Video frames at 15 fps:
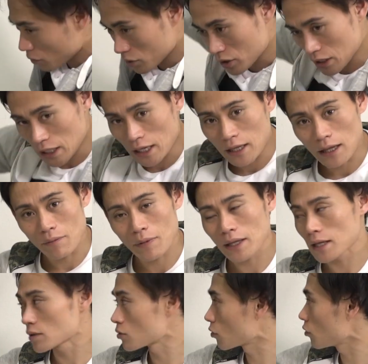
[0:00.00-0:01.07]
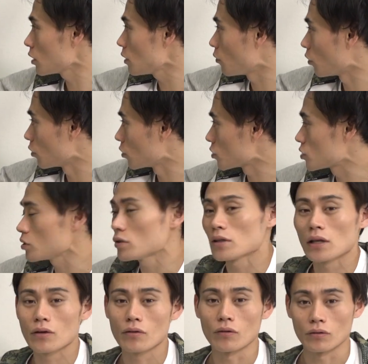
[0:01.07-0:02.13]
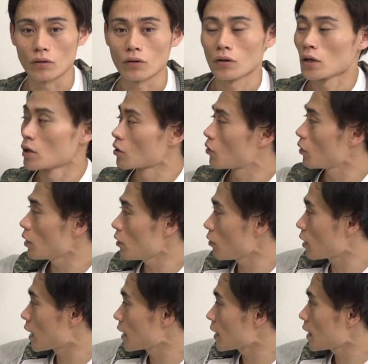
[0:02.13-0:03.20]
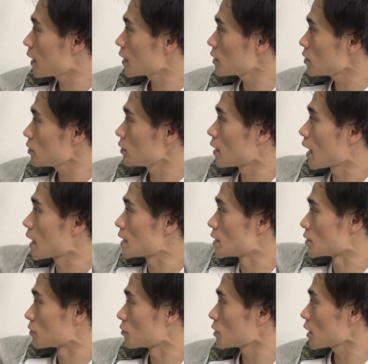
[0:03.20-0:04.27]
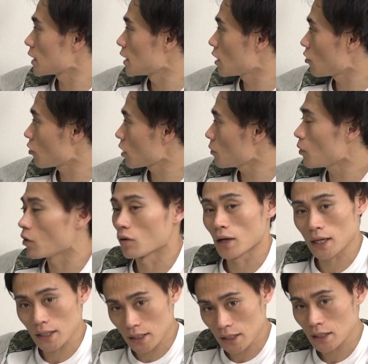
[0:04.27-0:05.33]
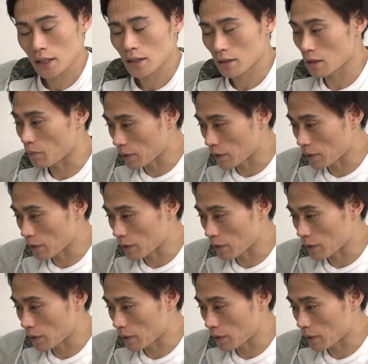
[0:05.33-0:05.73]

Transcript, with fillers: も入れてまたそこに戻すっていうことこれを必ず大事にするそして平泳ぎも同じで